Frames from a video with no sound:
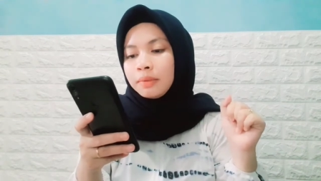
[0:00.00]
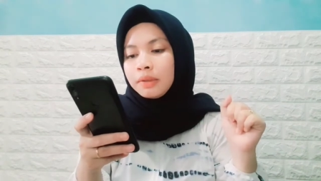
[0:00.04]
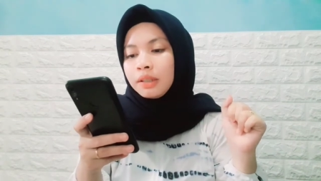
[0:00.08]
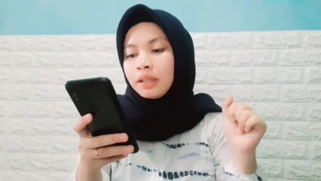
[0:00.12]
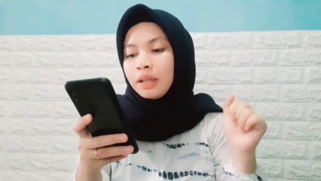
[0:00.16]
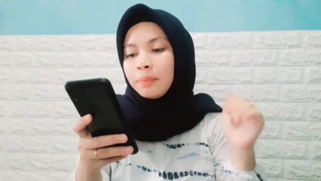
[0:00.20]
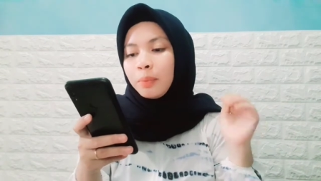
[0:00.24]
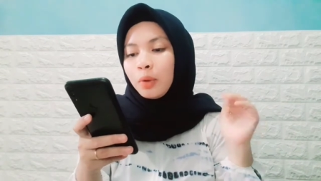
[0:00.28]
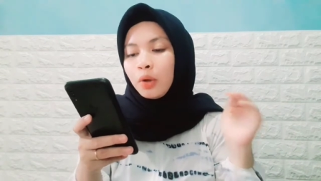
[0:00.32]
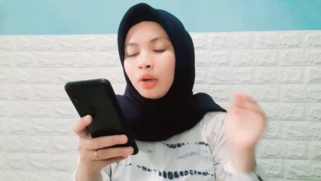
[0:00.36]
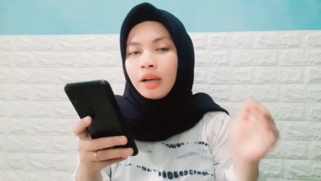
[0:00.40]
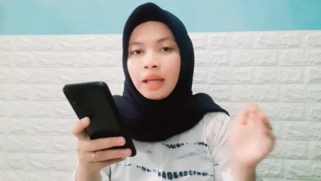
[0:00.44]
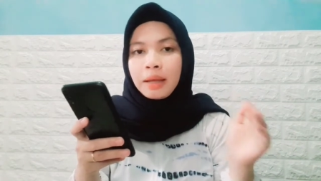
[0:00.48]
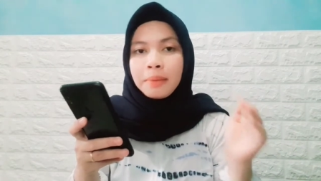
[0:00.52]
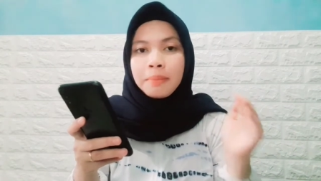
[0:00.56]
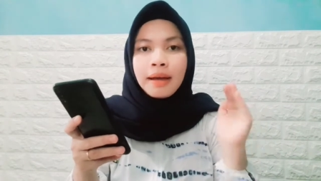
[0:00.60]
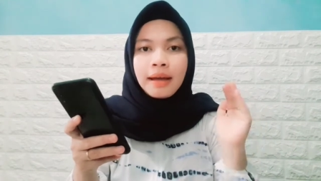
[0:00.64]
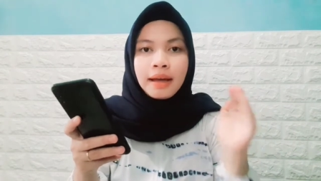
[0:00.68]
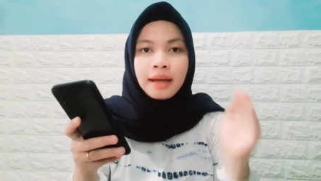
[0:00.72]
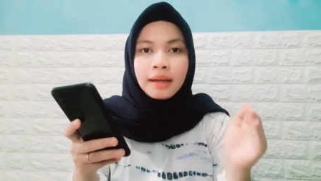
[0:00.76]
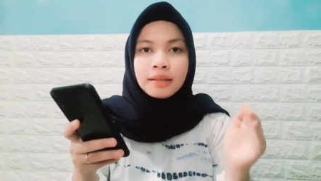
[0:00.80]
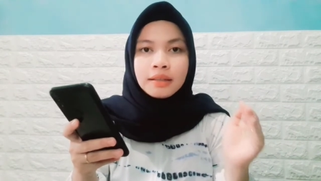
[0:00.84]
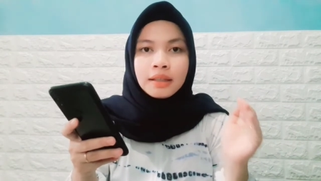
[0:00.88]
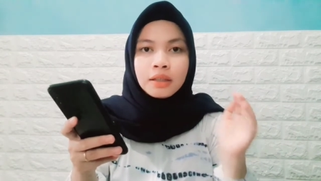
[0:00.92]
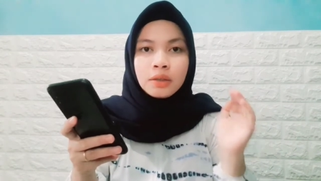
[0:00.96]
dengan pola
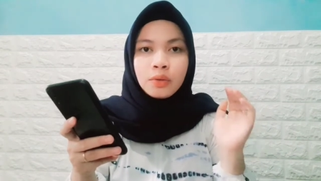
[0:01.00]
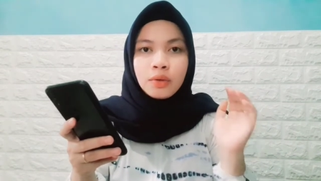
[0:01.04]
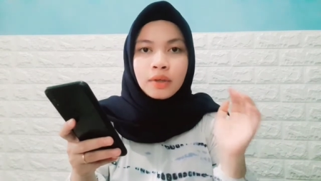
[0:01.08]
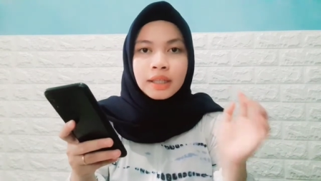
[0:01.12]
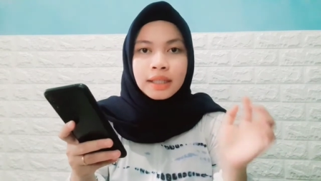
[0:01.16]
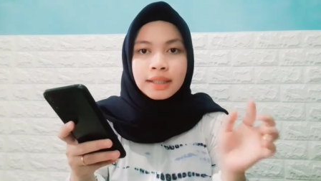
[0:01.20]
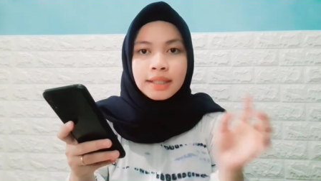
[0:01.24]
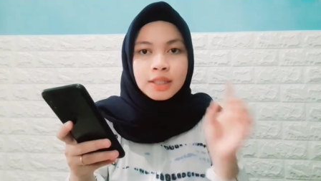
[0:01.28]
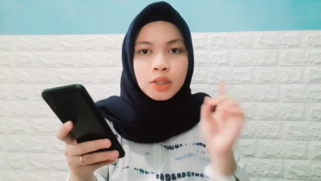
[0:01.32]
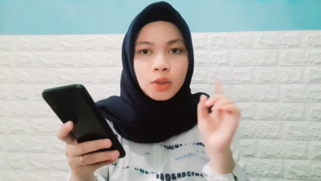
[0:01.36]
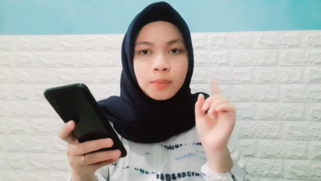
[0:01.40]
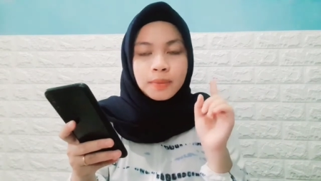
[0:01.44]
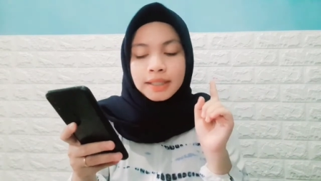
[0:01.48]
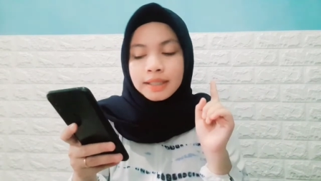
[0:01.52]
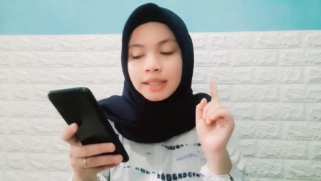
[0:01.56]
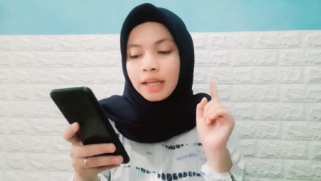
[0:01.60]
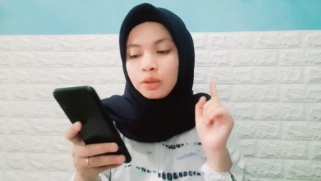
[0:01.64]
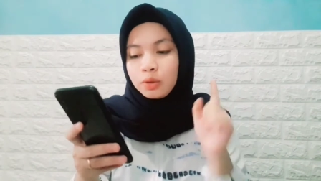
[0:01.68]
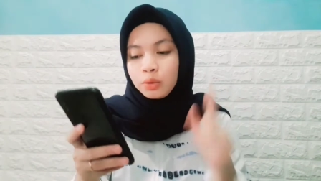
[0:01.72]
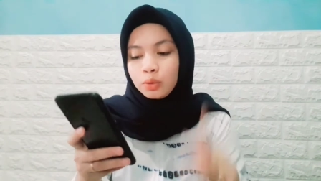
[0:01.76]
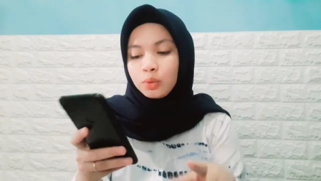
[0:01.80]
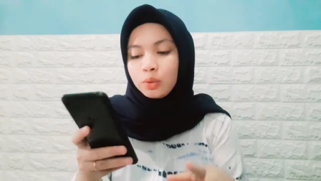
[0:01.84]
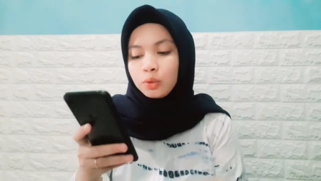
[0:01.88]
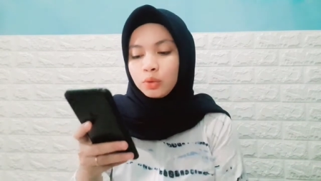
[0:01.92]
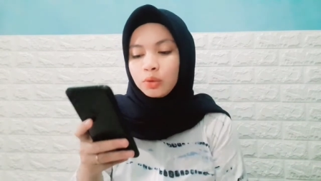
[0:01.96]
bahan dan kualitas nomor
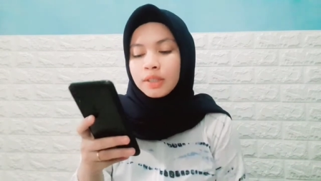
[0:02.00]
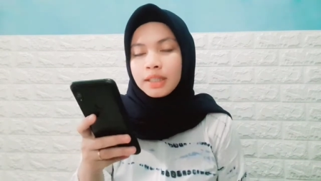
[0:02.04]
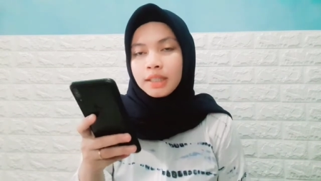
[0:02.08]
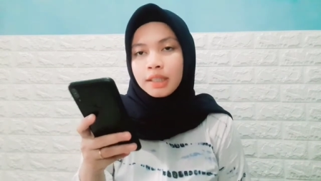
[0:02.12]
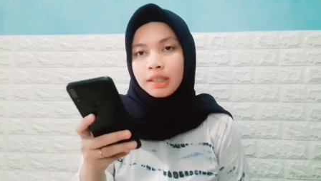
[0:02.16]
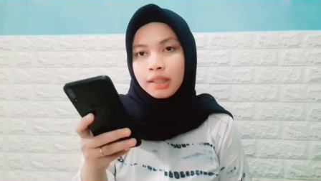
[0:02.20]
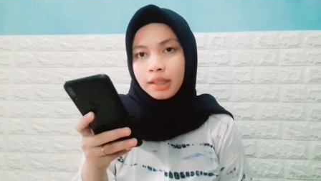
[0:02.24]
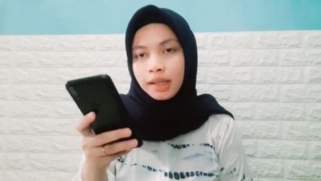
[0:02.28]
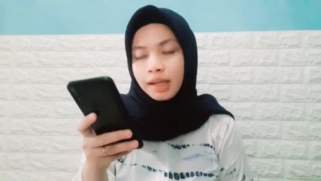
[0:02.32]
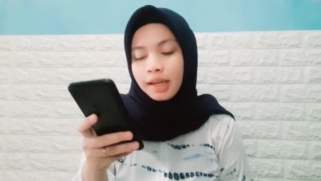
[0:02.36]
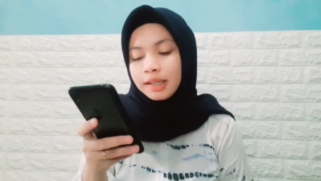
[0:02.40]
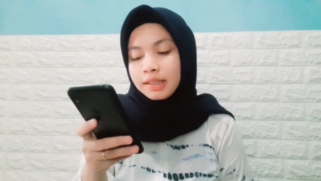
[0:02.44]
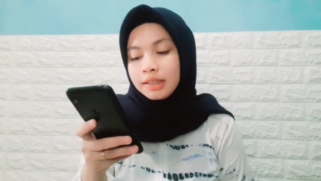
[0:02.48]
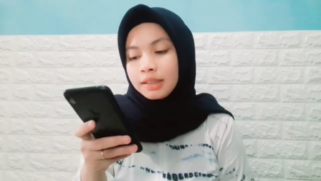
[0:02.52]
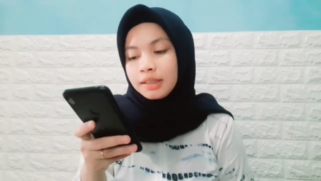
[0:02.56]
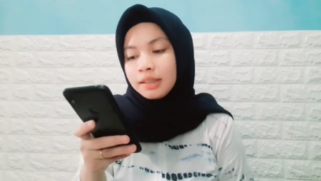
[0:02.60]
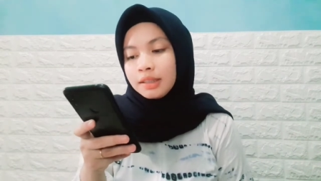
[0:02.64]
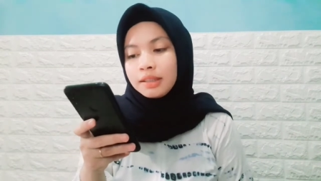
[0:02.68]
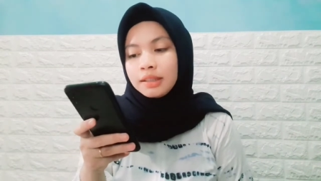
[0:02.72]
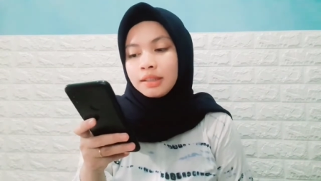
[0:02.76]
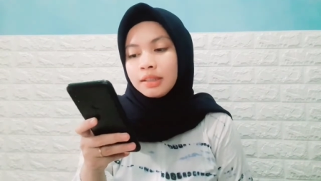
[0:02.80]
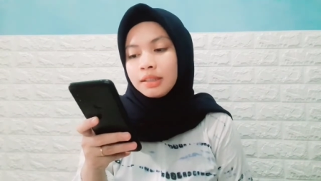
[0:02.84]
satu tulisannya guys